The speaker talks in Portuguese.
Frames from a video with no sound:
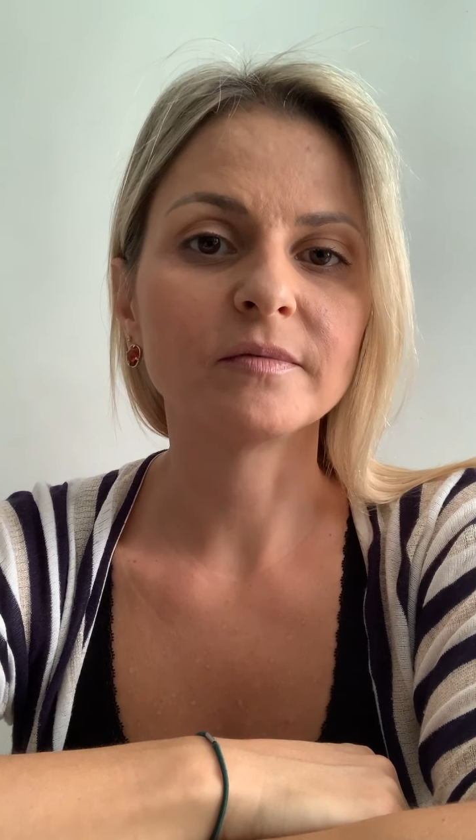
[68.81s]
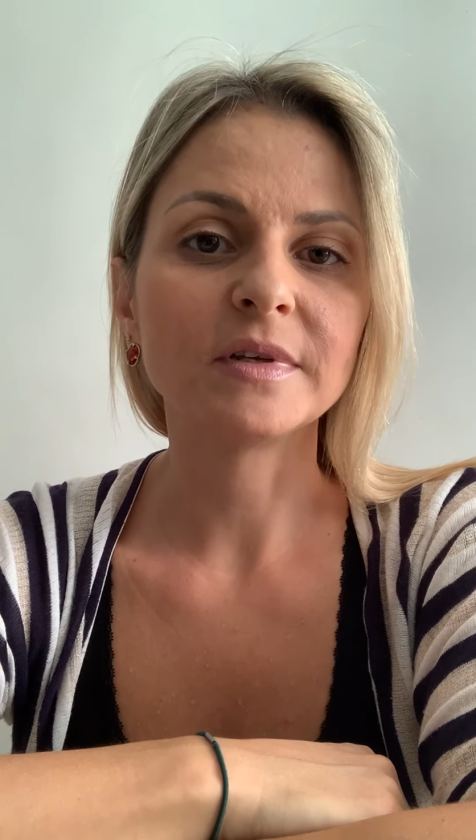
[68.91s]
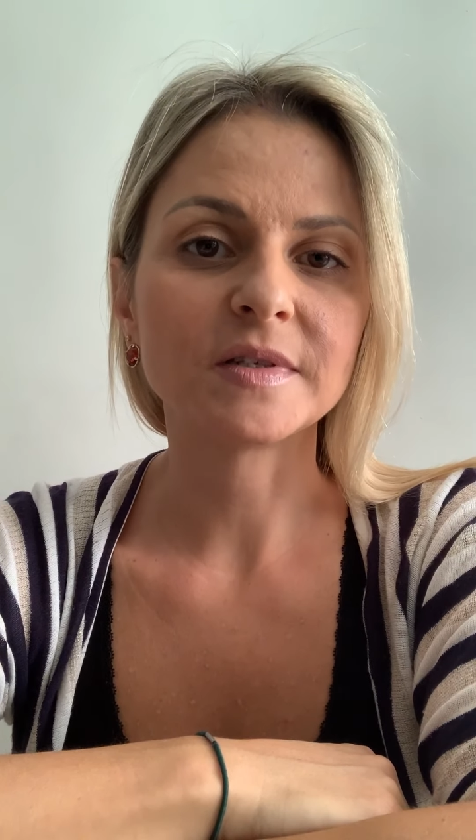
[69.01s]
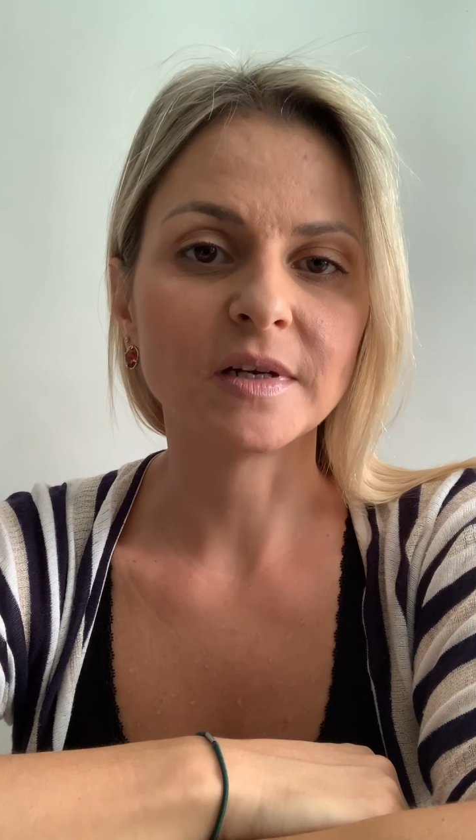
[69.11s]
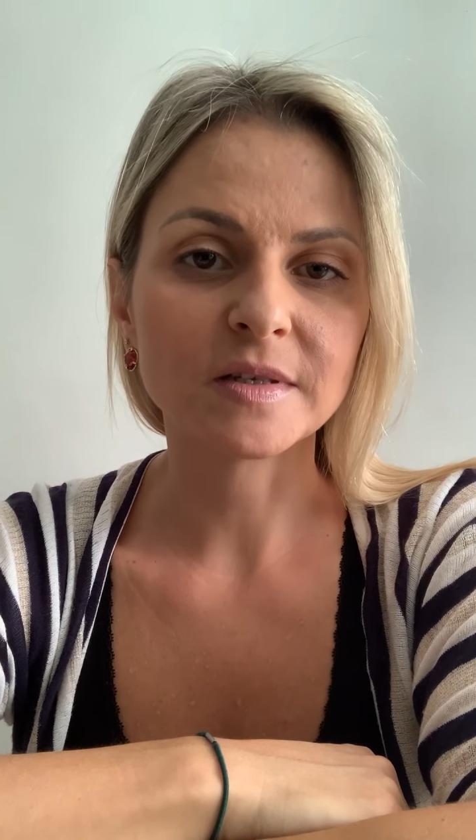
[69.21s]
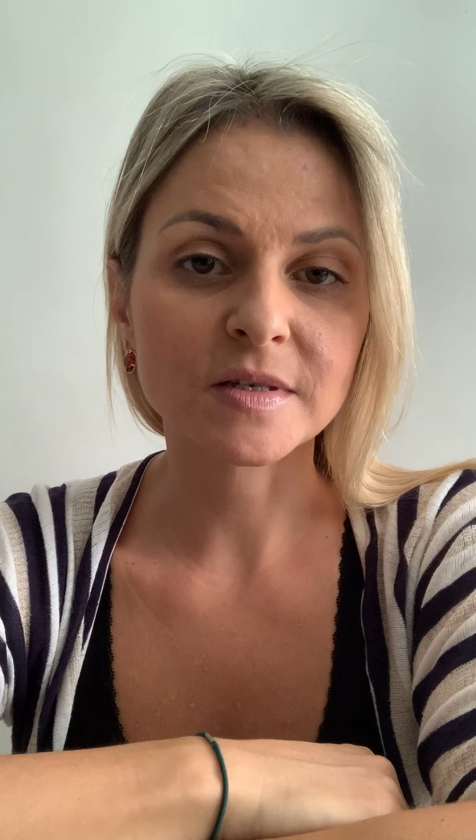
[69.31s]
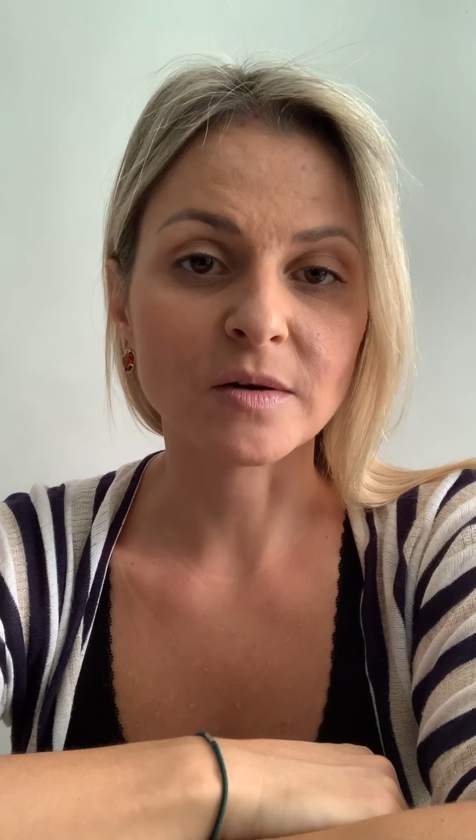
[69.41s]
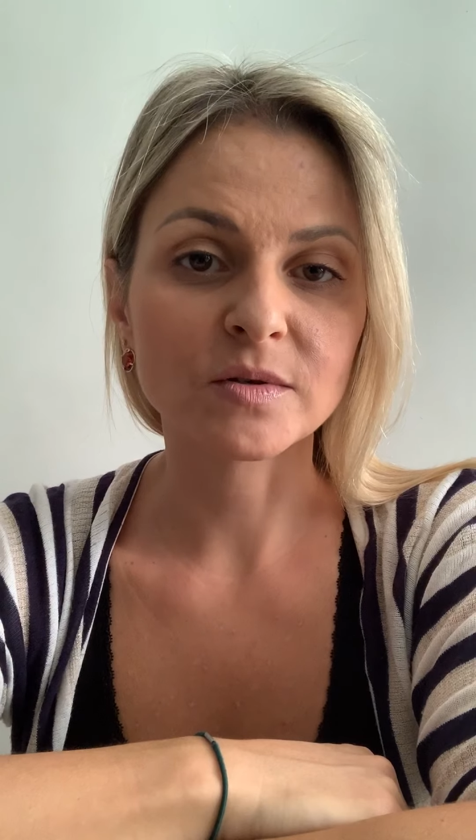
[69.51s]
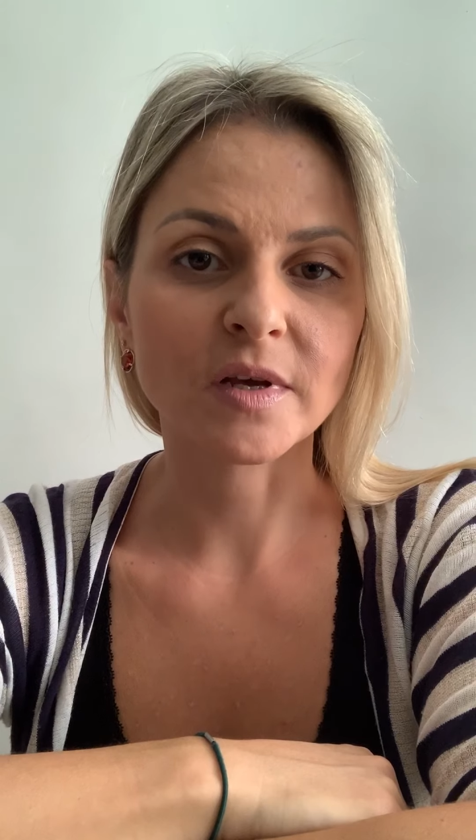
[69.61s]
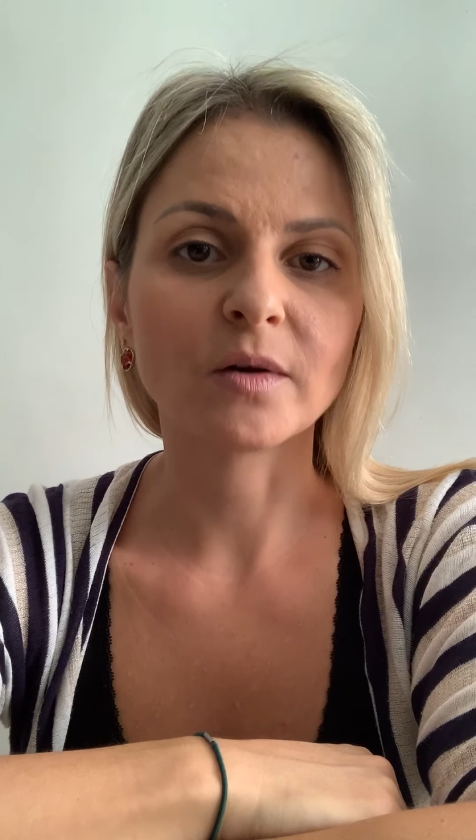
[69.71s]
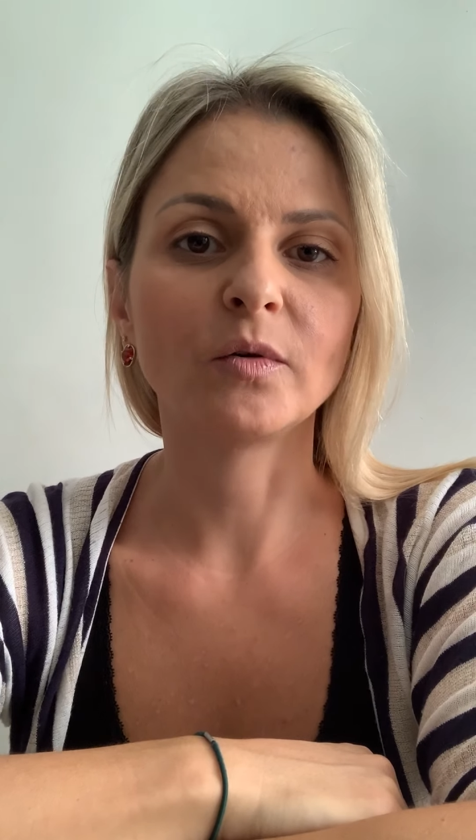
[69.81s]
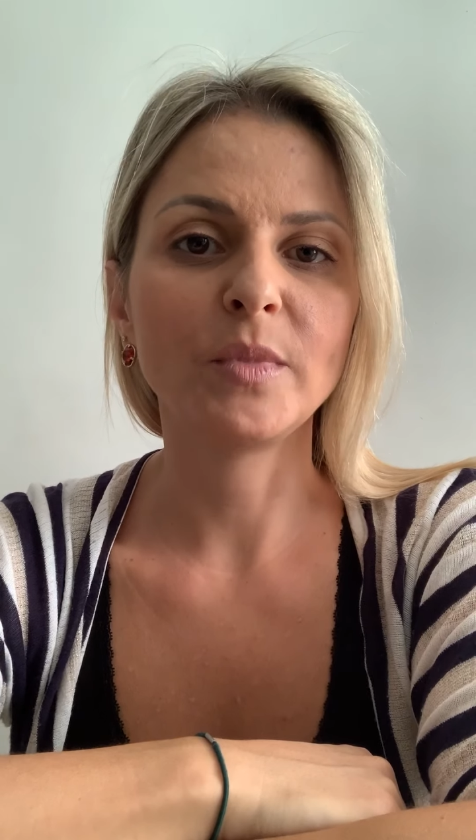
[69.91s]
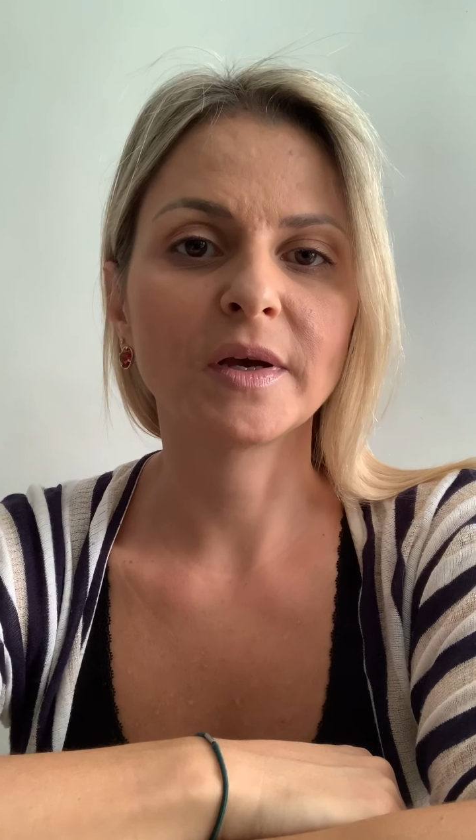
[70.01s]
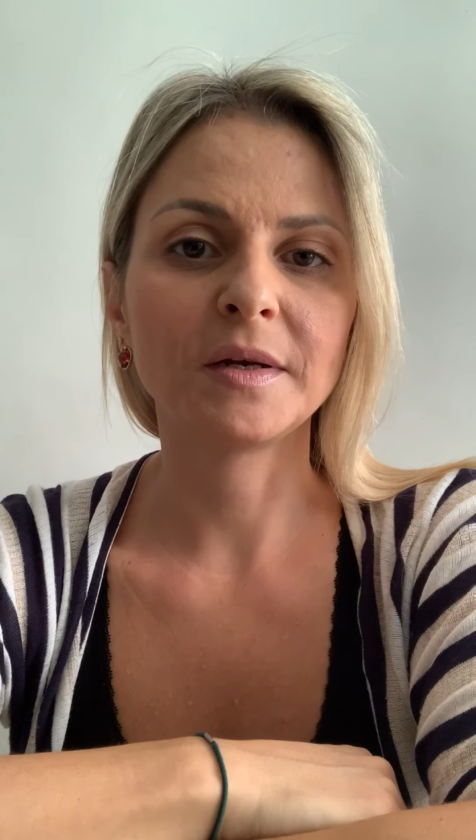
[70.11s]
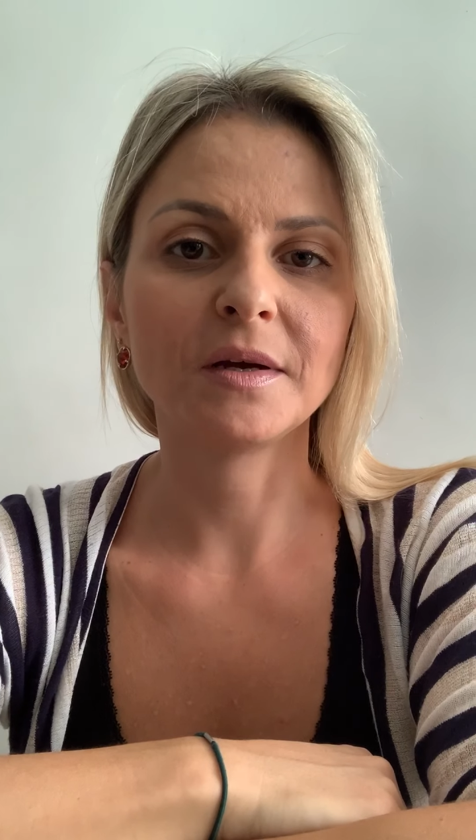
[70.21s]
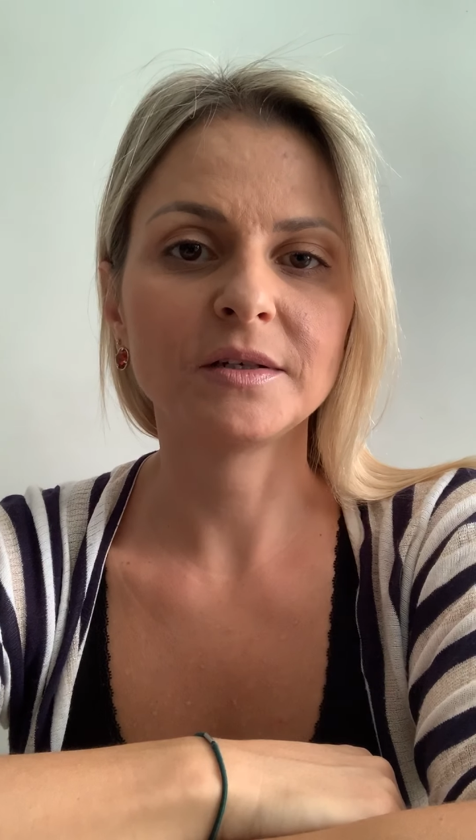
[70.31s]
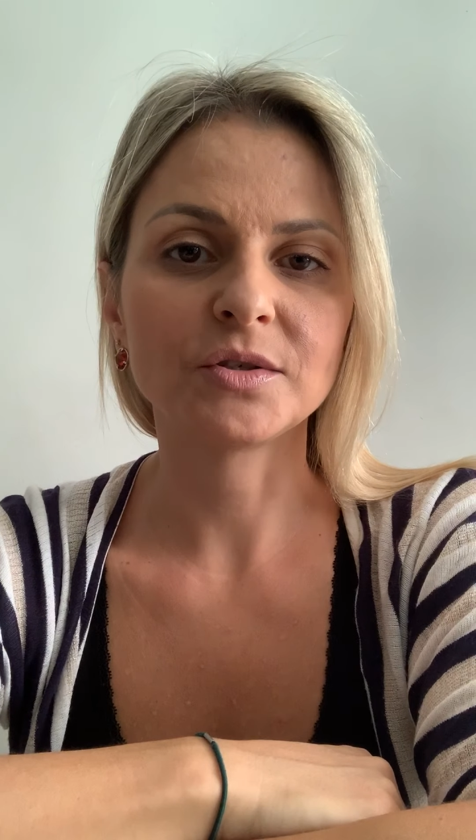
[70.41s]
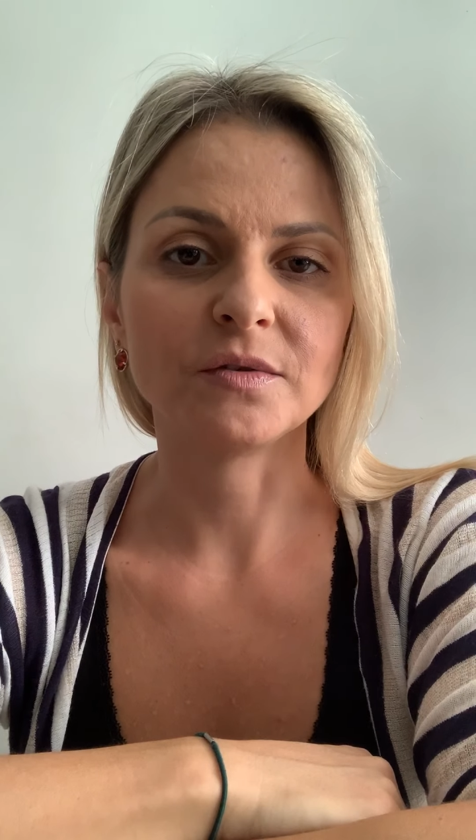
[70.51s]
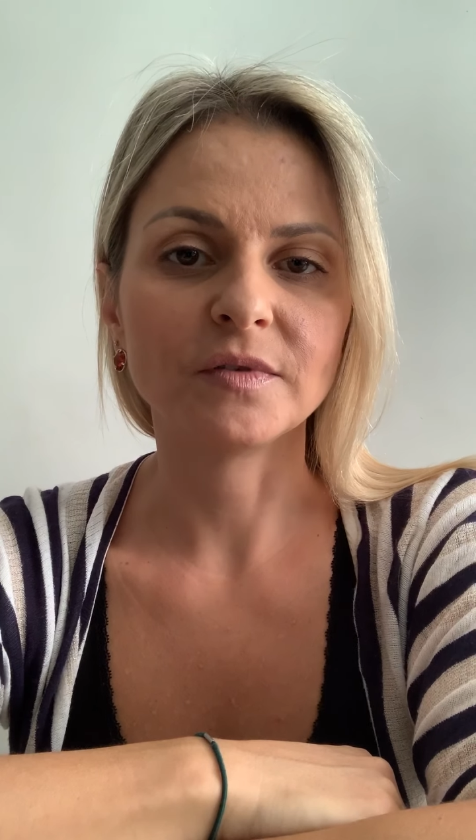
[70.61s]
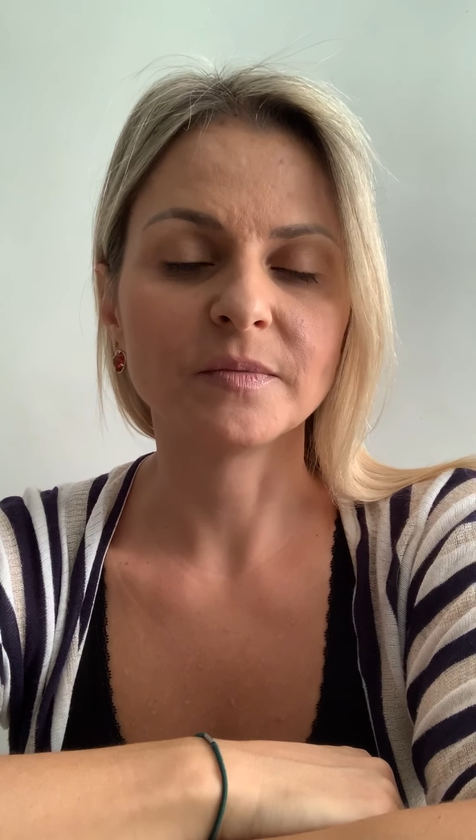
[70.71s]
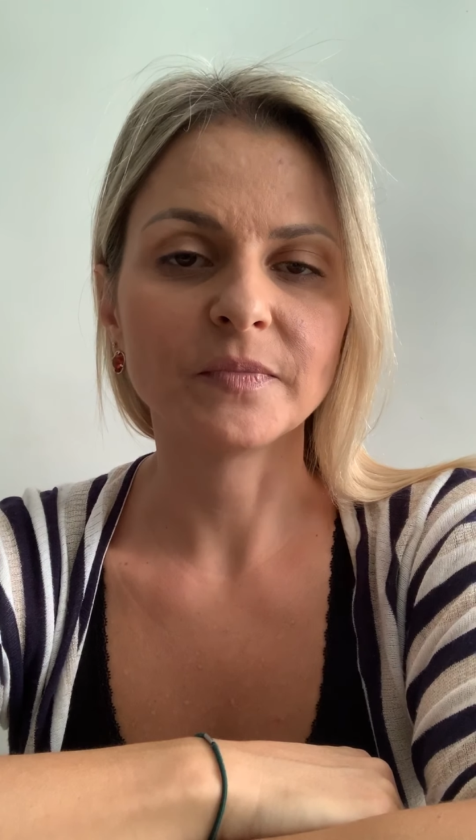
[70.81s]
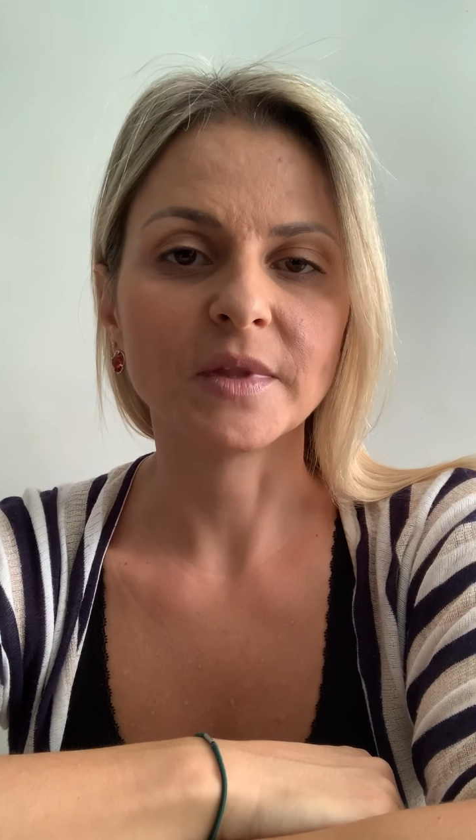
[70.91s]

vai ser necessário usar a economia criativa.